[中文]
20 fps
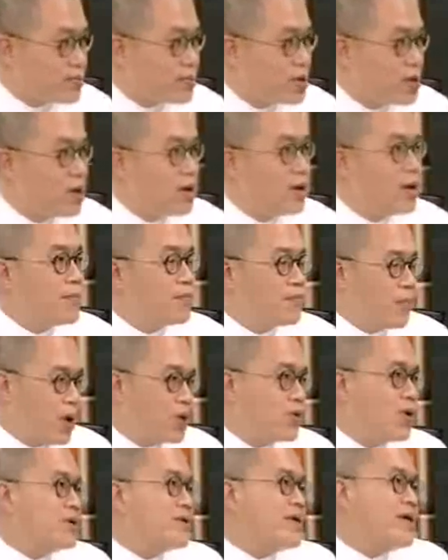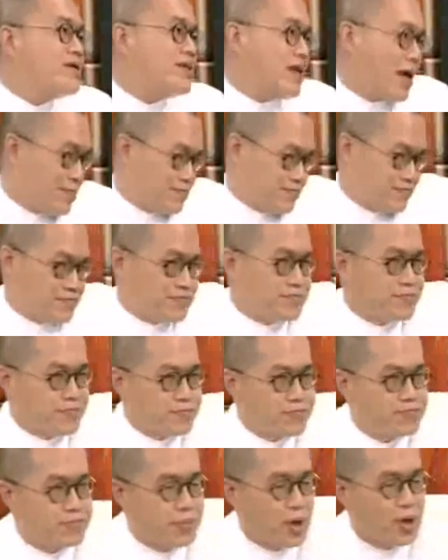包括甚至包括军人，
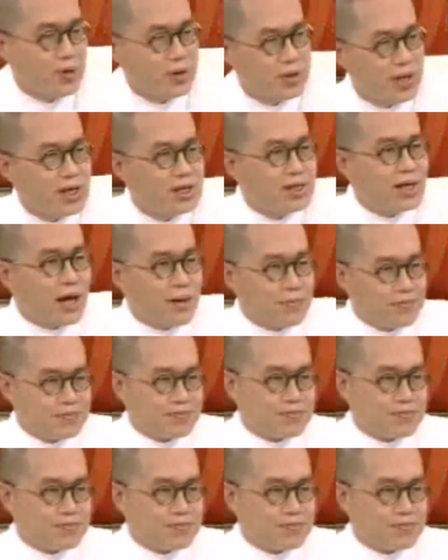对，包括这样，就凡